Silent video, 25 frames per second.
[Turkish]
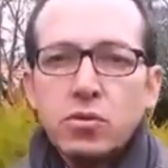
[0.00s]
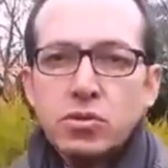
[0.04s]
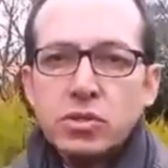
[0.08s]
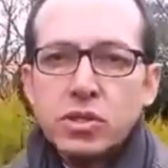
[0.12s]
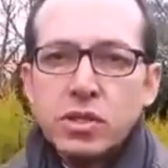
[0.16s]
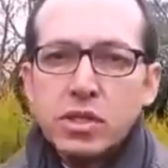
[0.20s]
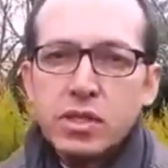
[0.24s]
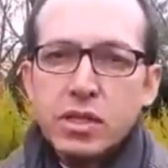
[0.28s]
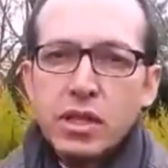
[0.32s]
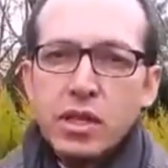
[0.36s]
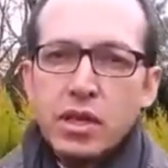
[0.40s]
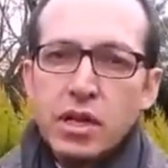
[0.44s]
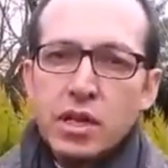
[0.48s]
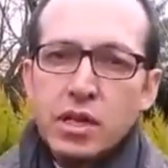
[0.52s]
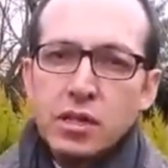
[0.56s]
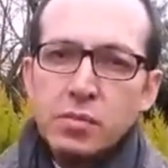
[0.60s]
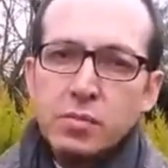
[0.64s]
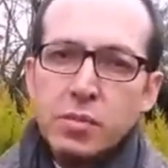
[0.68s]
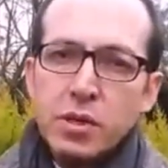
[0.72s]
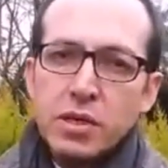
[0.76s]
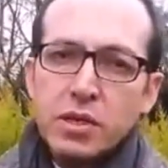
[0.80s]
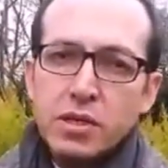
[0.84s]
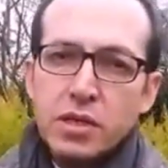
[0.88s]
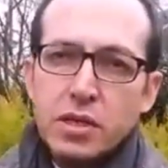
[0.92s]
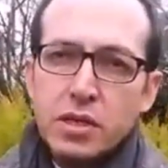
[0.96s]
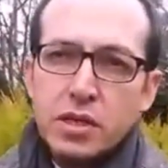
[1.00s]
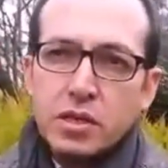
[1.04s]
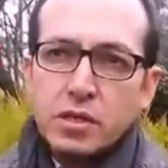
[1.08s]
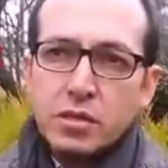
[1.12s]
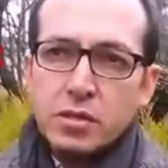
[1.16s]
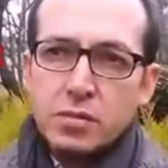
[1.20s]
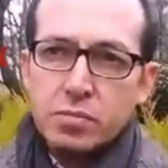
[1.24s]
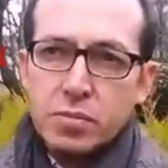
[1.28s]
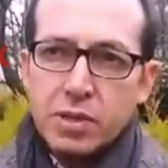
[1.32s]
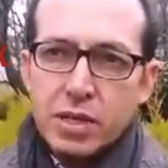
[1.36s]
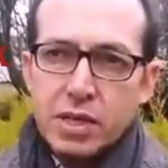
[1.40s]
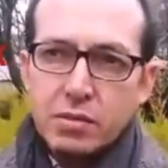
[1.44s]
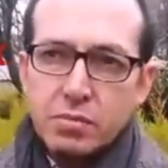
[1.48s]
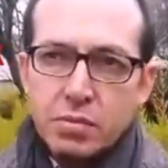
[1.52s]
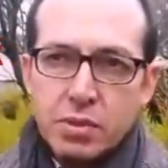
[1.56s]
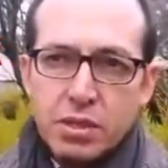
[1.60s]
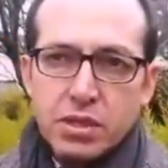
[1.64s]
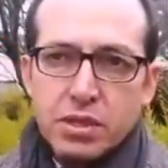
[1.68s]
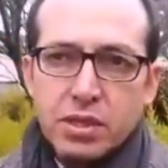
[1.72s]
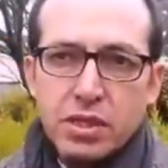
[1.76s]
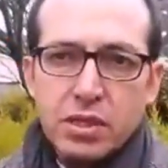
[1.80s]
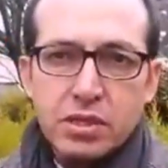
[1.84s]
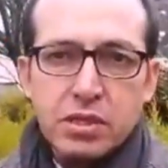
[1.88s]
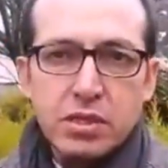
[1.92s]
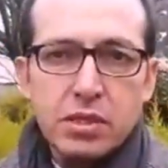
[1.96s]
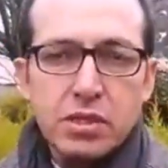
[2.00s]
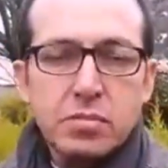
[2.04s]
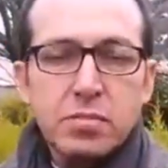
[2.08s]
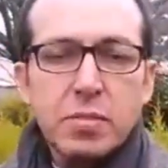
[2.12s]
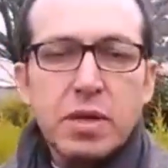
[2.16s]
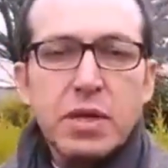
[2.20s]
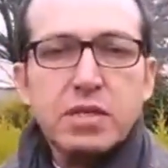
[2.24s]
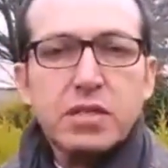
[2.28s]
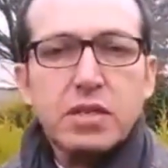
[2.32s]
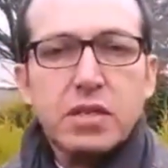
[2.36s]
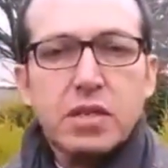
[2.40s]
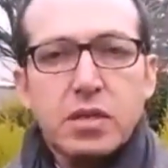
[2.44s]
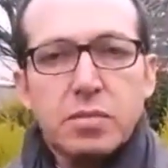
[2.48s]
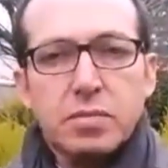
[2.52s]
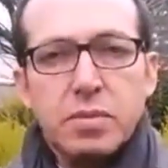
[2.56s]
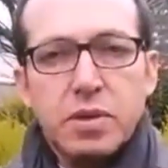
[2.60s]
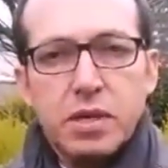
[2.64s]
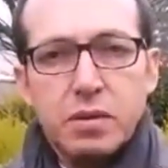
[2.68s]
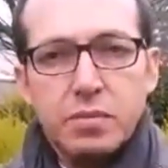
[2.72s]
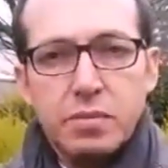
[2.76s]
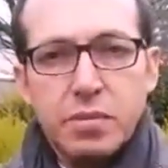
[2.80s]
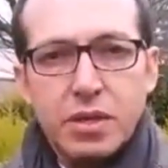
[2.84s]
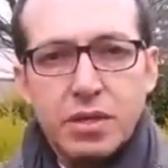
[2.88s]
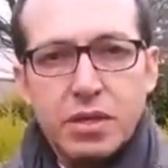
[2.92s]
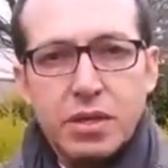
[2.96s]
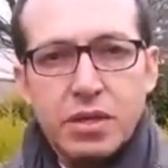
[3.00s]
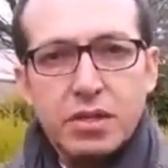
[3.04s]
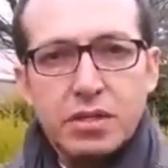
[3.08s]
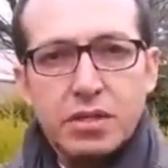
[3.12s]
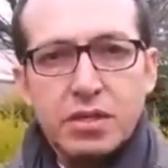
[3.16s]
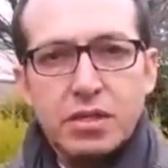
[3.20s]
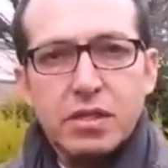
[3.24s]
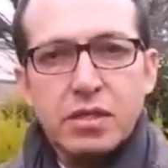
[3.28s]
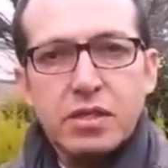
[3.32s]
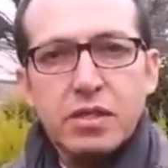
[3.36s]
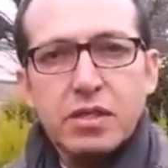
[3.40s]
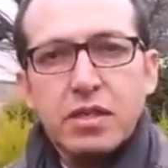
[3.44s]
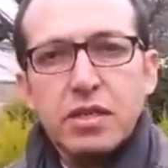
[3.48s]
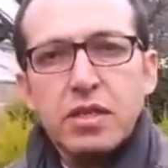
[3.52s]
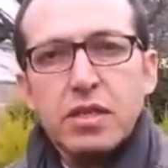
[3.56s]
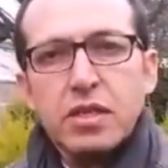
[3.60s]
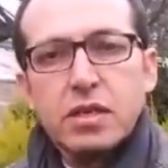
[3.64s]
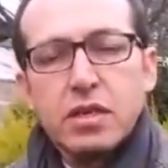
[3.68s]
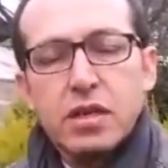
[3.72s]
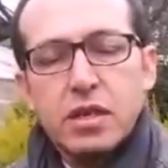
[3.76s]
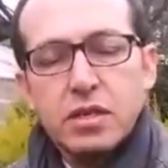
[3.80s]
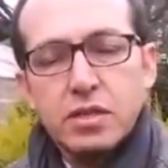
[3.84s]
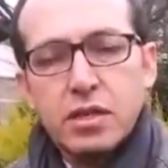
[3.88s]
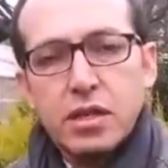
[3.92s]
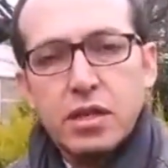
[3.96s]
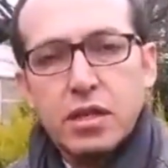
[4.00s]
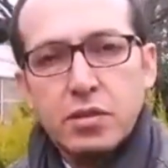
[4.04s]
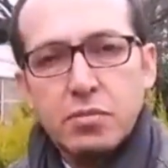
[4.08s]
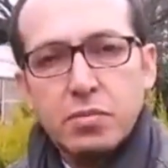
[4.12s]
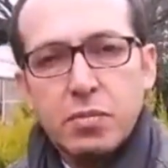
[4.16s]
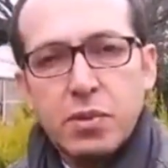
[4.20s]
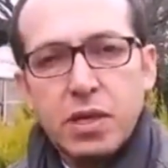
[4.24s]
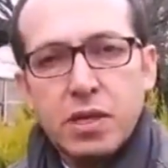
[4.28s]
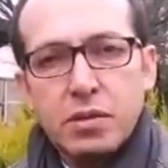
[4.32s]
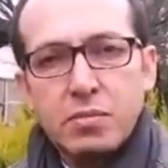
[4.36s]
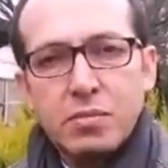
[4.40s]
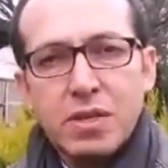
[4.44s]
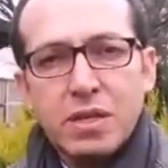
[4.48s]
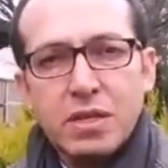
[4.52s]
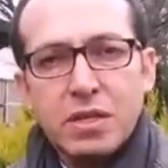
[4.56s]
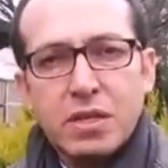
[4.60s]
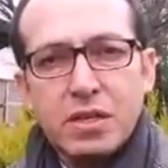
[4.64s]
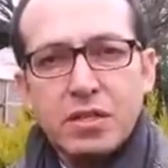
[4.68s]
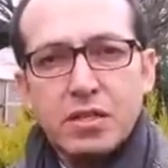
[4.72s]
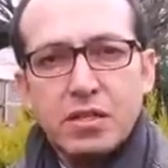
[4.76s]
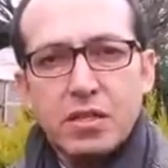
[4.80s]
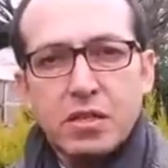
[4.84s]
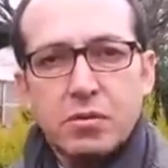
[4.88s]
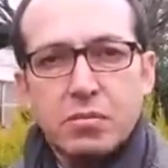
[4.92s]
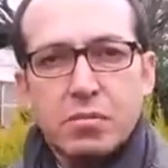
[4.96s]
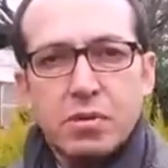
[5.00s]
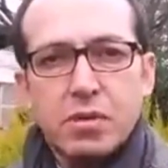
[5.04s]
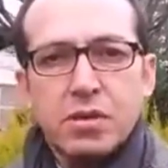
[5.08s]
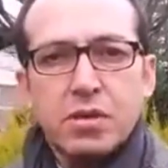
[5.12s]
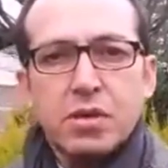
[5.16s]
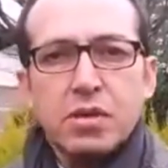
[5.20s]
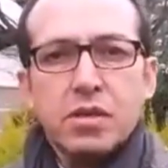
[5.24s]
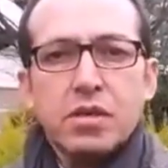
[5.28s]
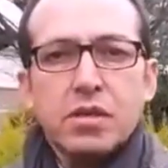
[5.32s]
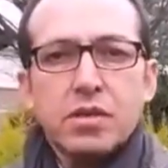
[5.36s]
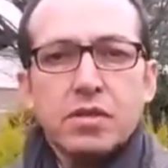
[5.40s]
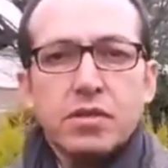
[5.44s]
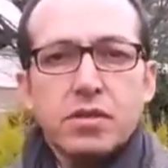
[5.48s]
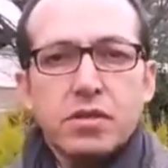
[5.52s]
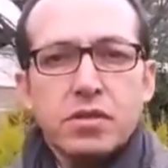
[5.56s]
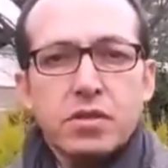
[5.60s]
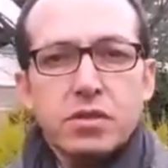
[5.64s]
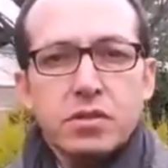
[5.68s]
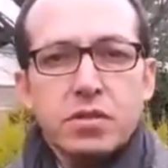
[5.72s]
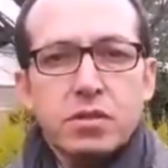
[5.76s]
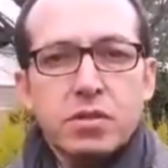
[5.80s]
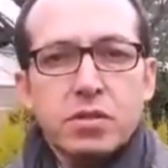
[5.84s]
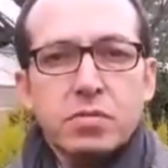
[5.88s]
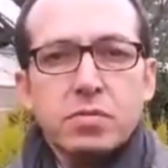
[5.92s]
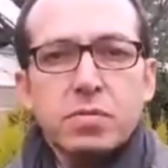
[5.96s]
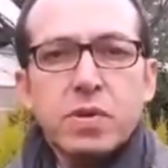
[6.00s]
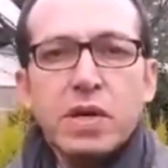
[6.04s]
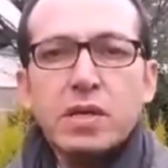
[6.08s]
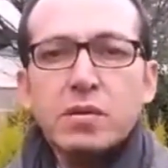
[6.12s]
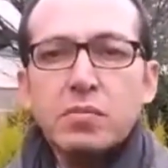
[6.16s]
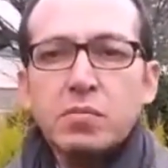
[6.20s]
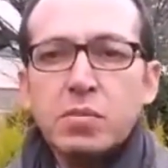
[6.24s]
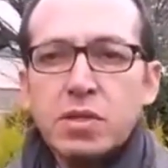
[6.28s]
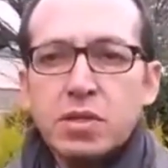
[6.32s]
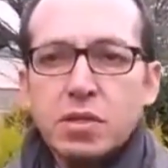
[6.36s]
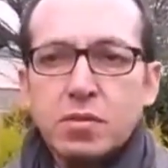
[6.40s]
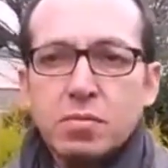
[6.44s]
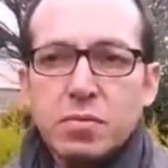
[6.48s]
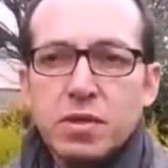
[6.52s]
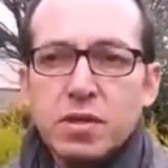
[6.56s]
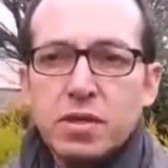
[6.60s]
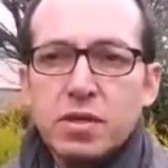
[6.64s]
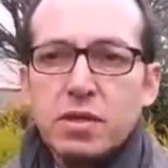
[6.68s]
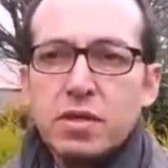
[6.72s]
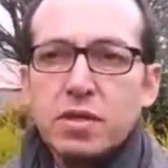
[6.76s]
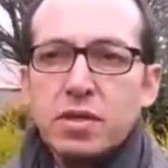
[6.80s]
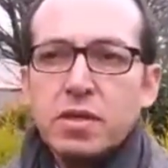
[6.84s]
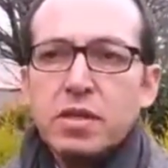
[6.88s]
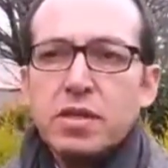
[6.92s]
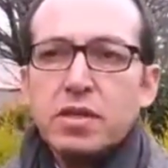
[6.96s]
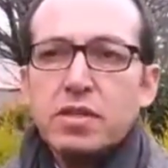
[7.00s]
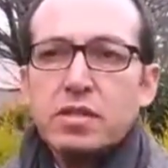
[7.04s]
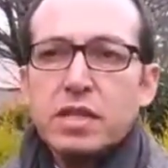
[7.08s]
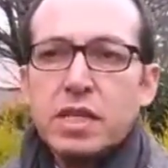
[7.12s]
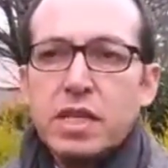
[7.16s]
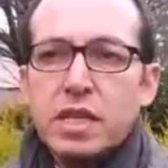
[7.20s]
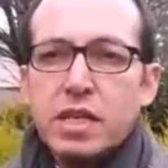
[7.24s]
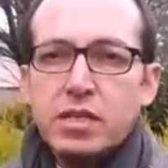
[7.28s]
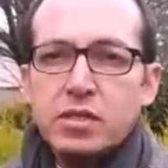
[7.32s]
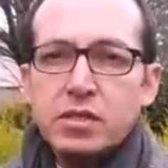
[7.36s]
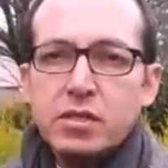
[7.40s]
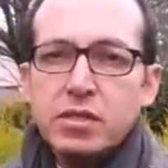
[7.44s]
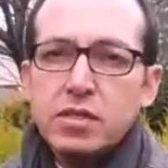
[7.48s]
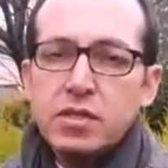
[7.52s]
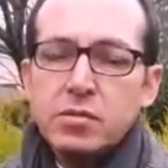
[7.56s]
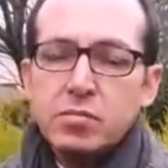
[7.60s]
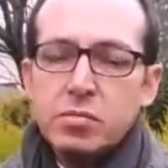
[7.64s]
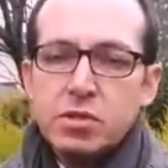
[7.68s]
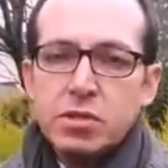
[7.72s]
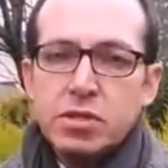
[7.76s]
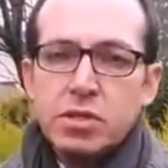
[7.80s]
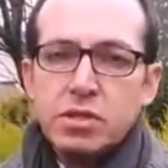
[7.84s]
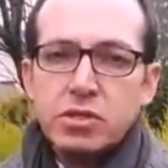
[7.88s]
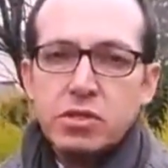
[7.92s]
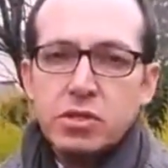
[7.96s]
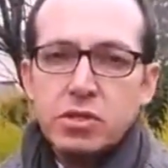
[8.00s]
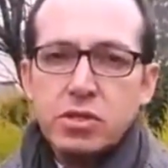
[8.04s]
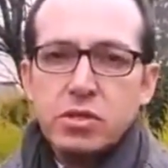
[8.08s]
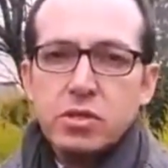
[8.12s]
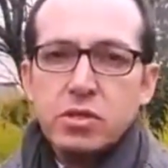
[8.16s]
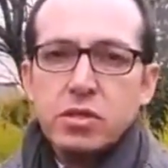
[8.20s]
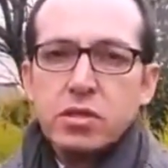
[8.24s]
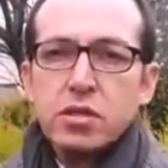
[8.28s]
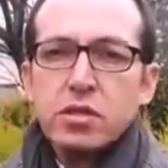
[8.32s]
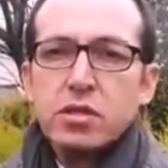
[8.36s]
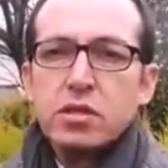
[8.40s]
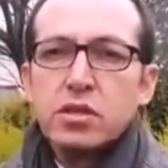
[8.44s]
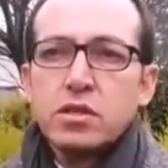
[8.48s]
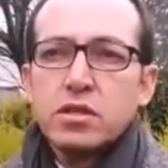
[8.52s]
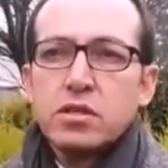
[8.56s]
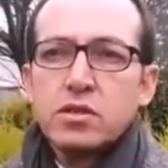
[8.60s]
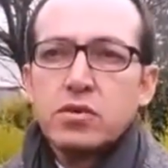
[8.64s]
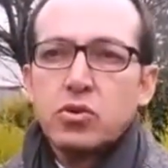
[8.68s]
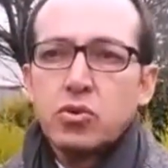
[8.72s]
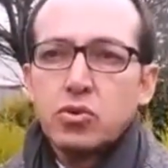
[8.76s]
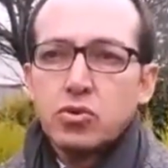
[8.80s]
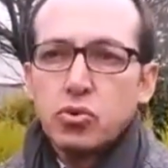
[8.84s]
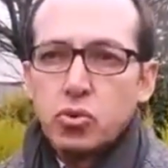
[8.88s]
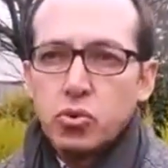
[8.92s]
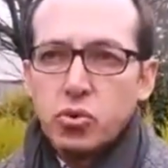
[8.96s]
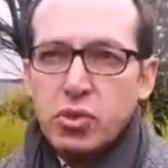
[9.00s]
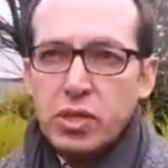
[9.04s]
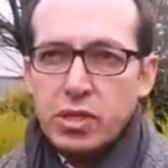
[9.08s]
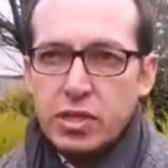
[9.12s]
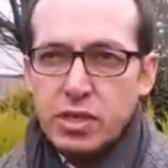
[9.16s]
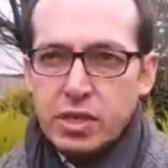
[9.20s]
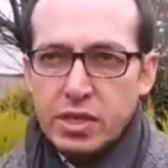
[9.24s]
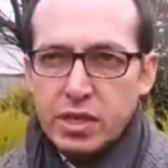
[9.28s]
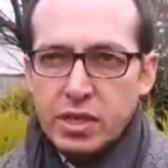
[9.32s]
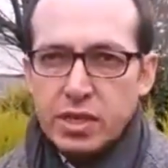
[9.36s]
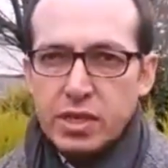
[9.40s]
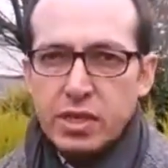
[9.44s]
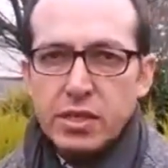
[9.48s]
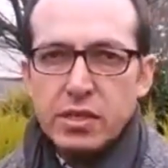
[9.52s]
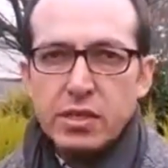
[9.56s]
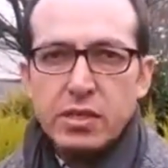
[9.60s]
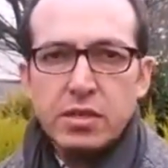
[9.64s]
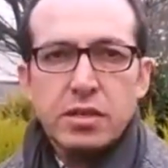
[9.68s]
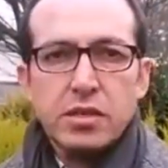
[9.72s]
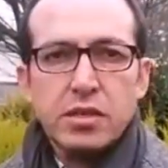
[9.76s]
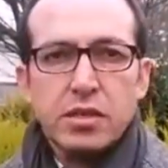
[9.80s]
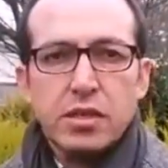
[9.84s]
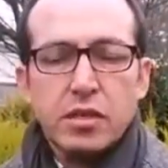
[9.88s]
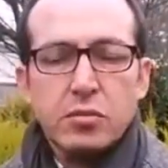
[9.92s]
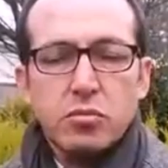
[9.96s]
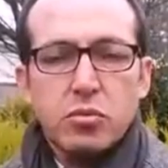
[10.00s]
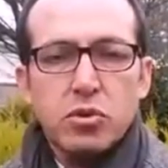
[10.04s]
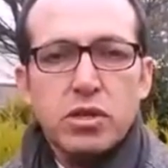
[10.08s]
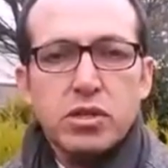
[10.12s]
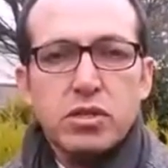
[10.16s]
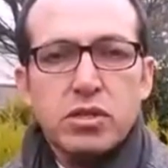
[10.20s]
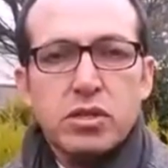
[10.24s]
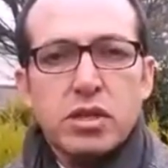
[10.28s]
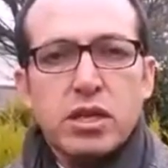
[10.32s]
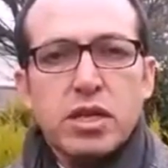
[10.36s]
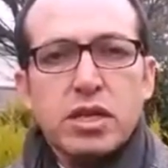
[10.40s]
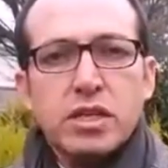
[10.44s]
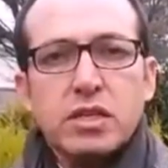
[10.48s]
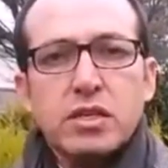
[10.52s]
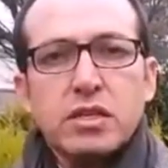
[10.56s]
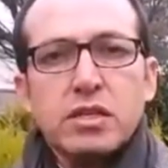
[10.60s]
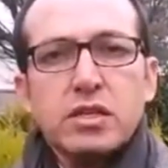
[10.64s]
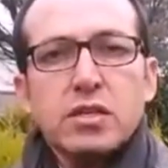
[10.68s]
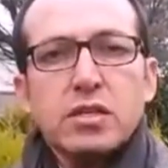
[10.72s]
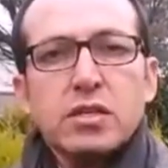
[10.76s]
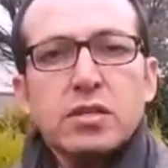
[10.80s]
özellikle Almanya Pen Merkezi, Meksika Pen Merkezi, Katalan Pen Merkezi gibi e, pen birimleri Selahattin Demirtaş'ı e, onur üyeliğine e, kabul ettiler.